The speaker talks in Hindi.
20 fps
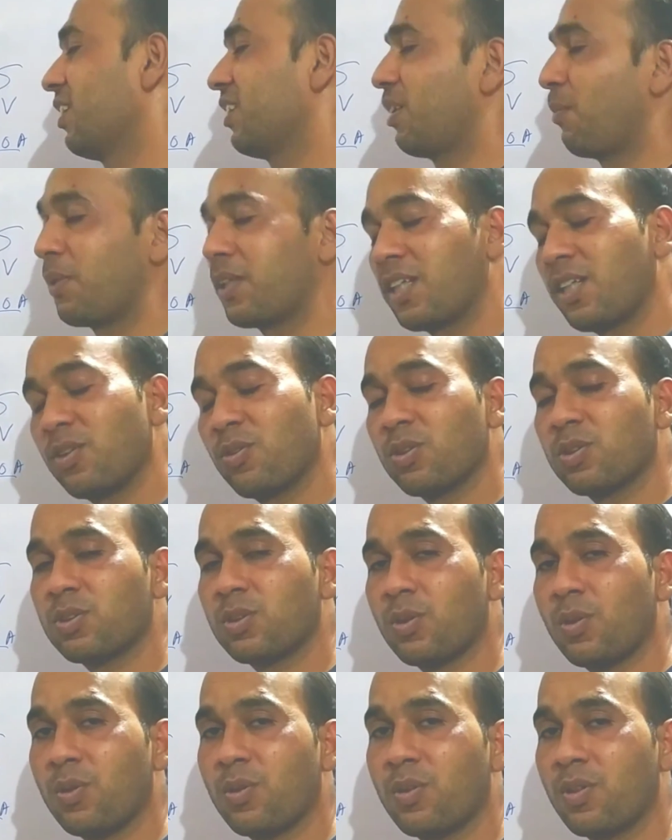समझ गए
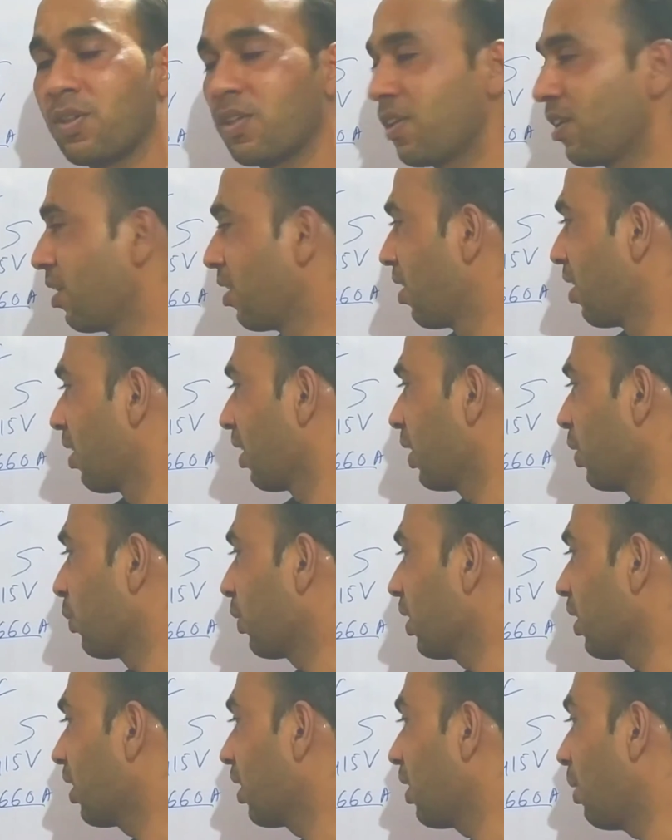दोस्तों
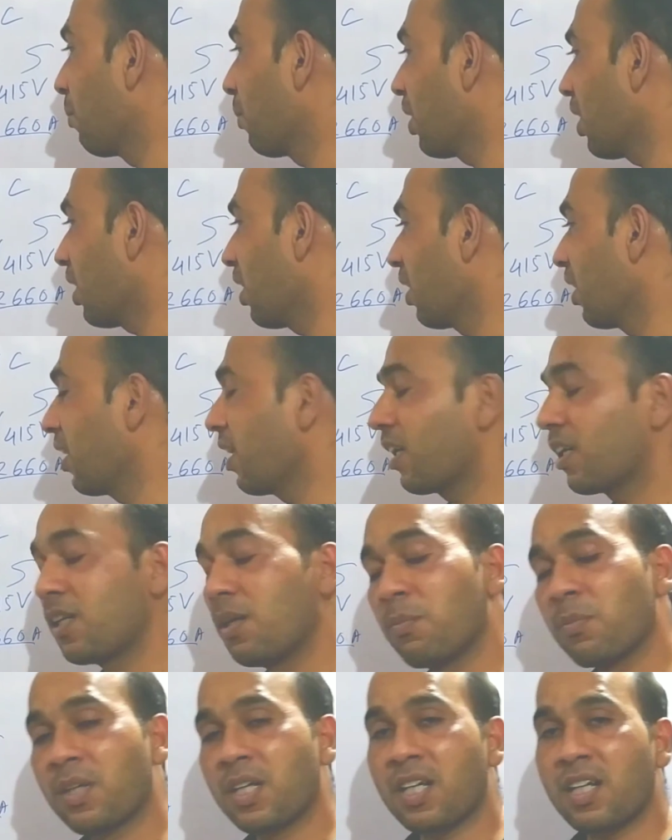क्योंकि कम करण है
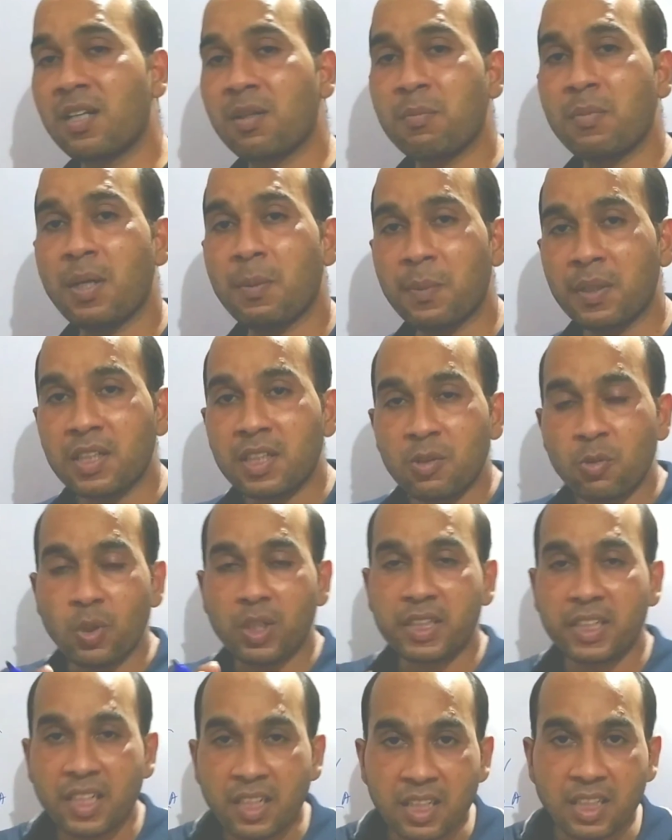कम करंट में अपन
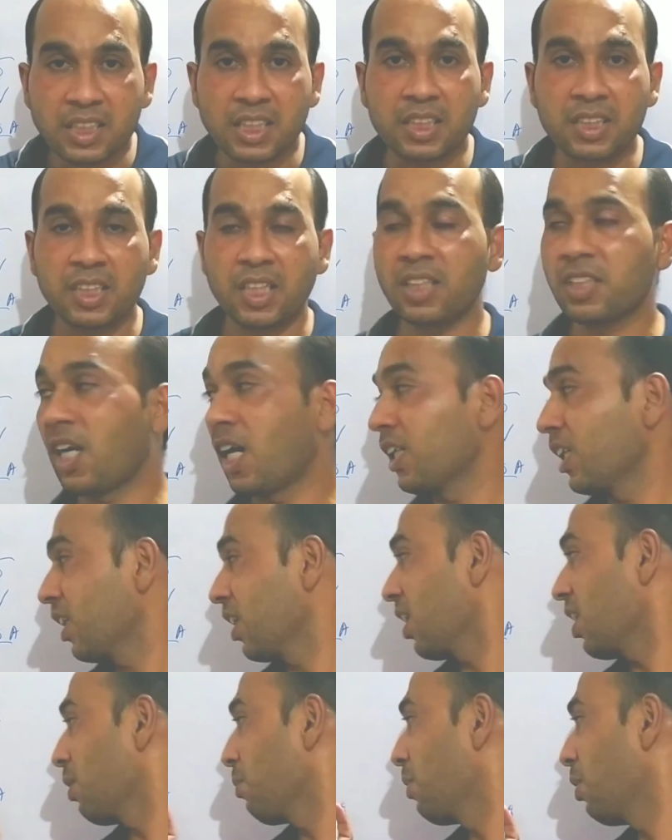वर्किंग कर सकते हैं ज़्यादा
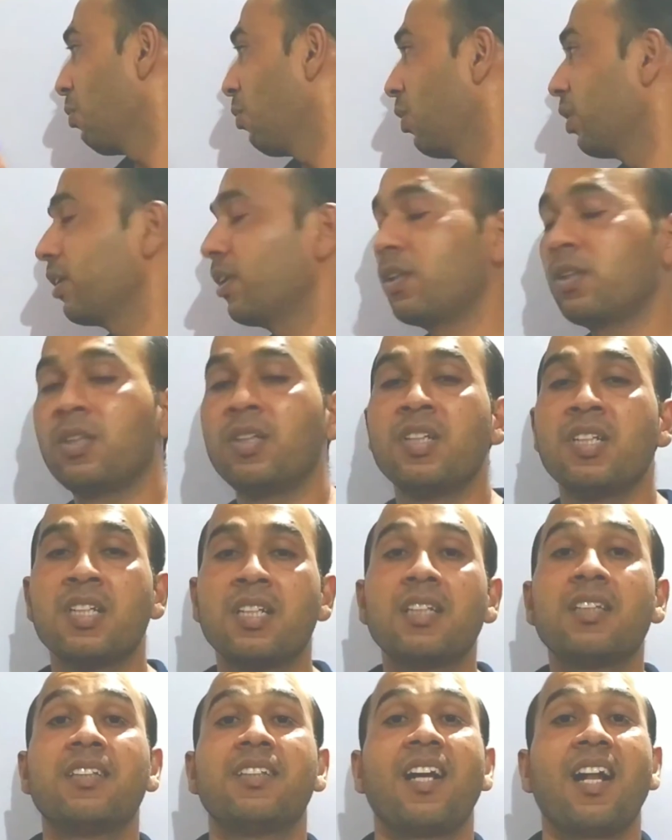करंट में वो
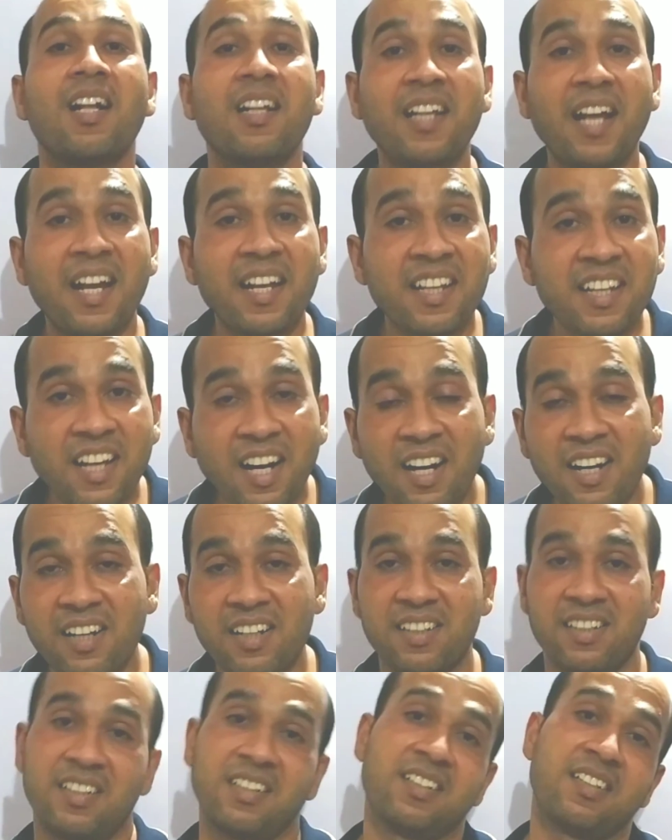जल जाएंगे
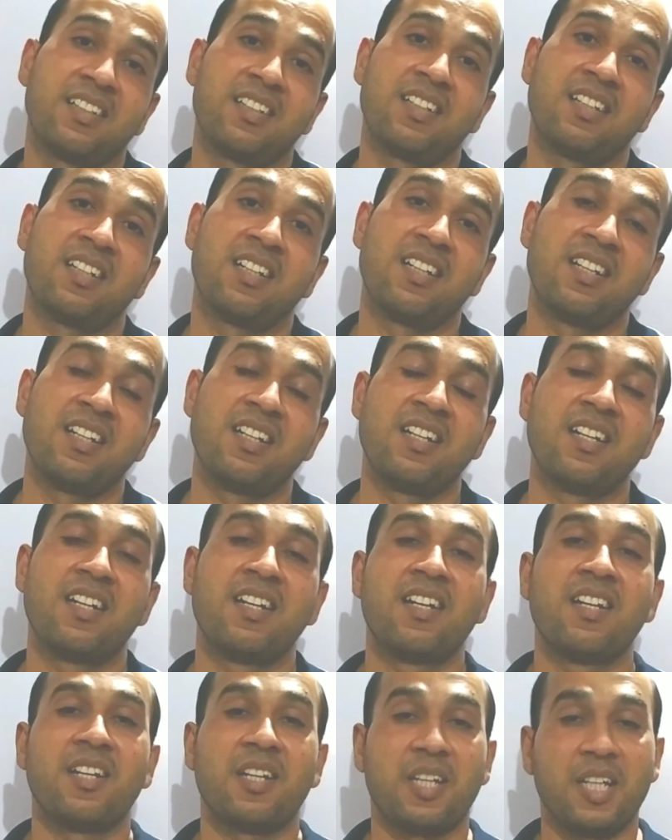
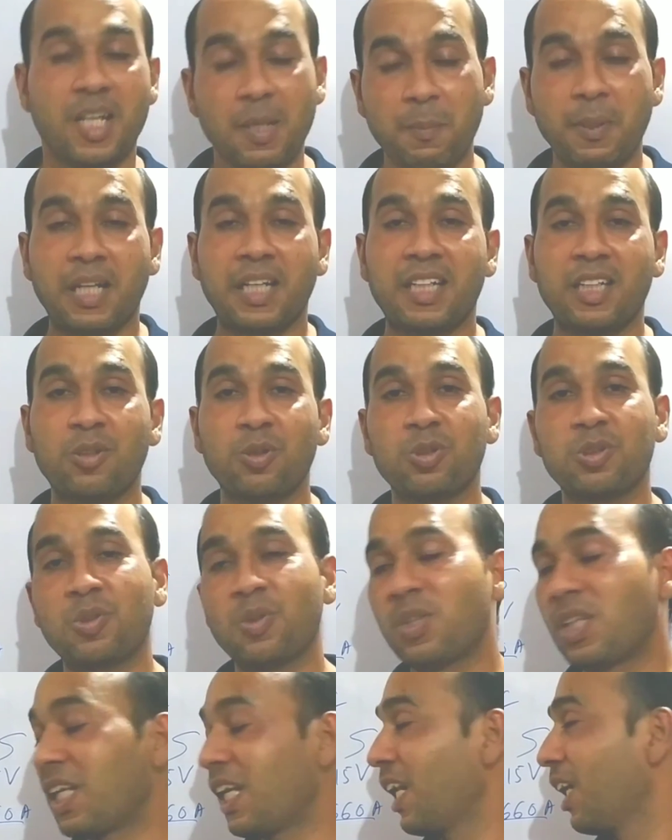ये फर्क है
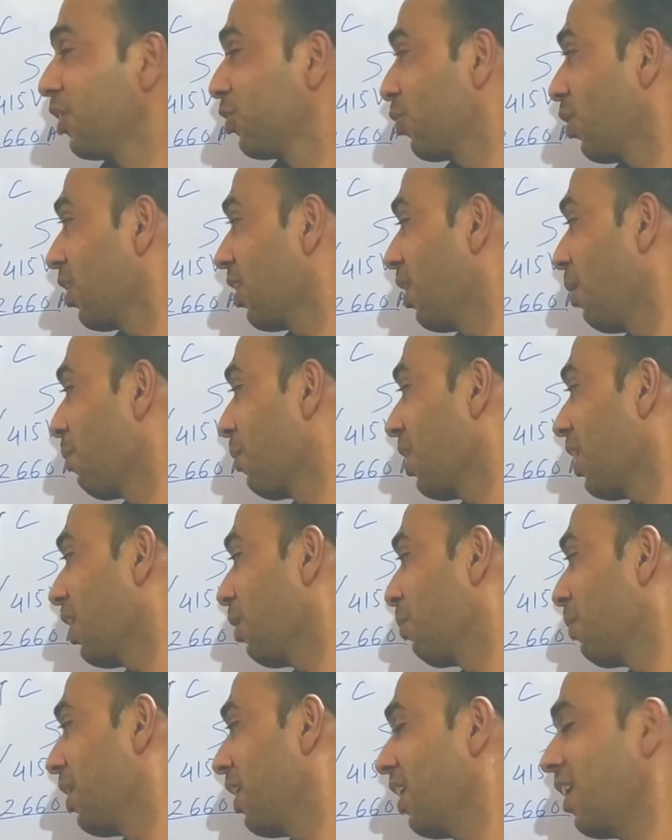दोस्तों इसलिए इसको कम
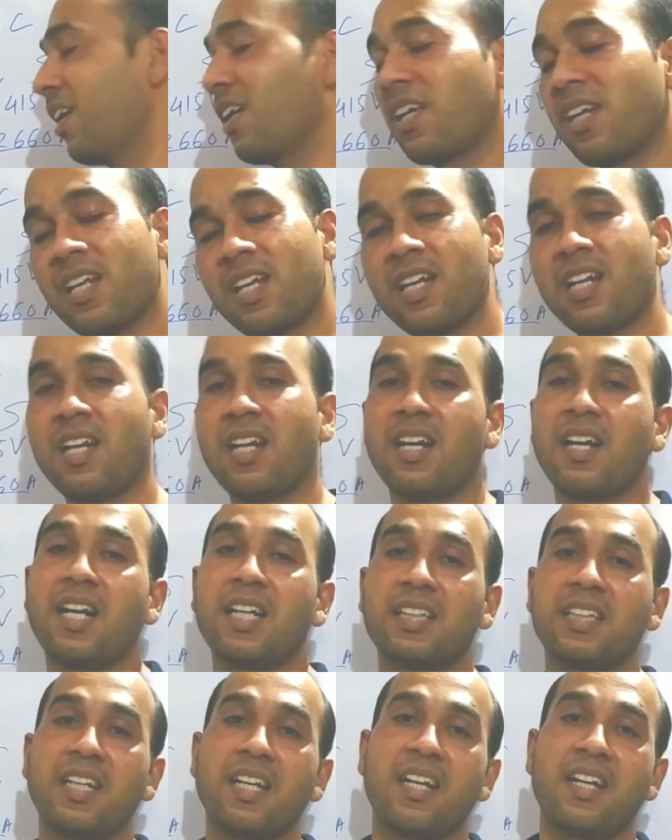करंट में
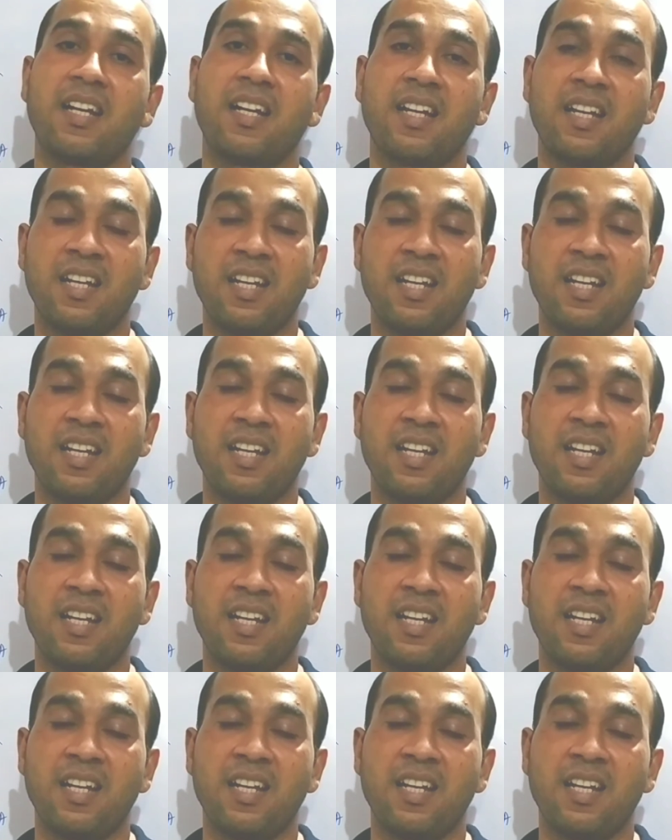लगाते हैं